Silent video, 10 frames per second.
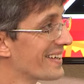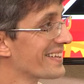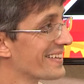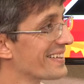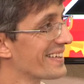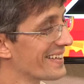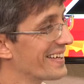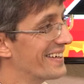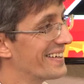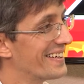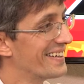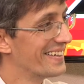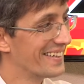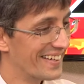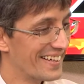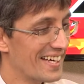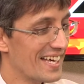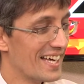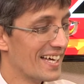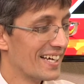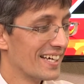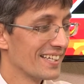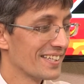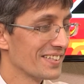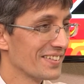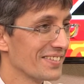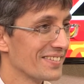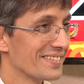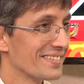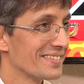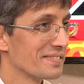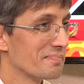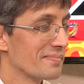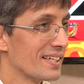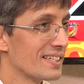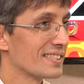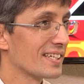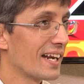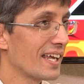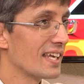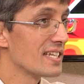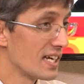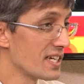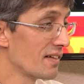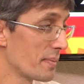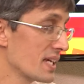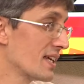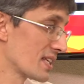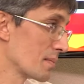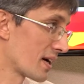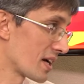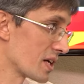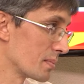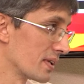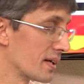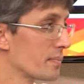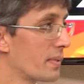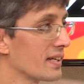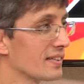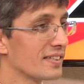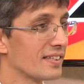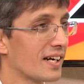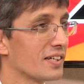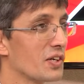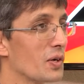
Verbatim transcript: Вы за, против? Самый популярный ну, вопрос. Скорее, изначально вообще идея самая хороша была. Понятное дело, как ее...